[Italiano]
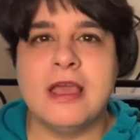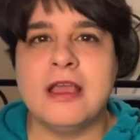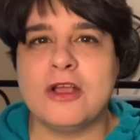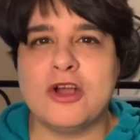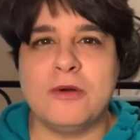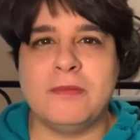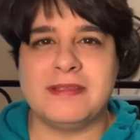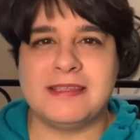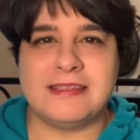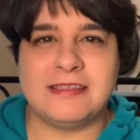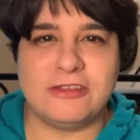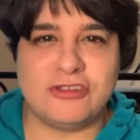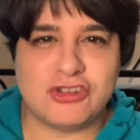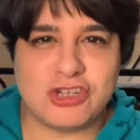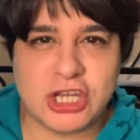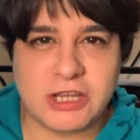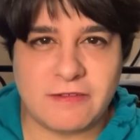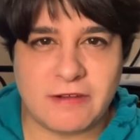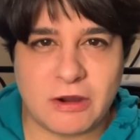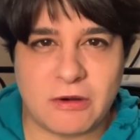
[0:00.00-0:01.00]
come si
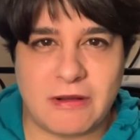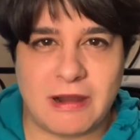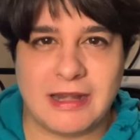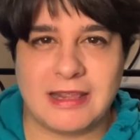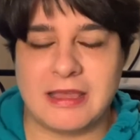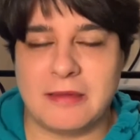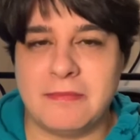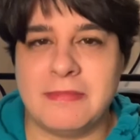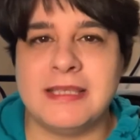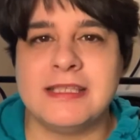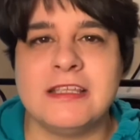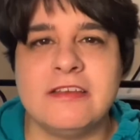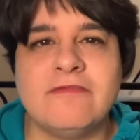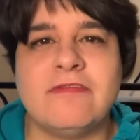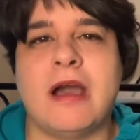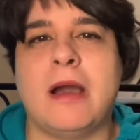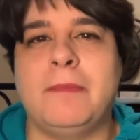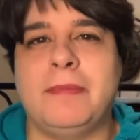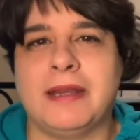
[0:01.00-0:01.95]
diceva qualche mese fa,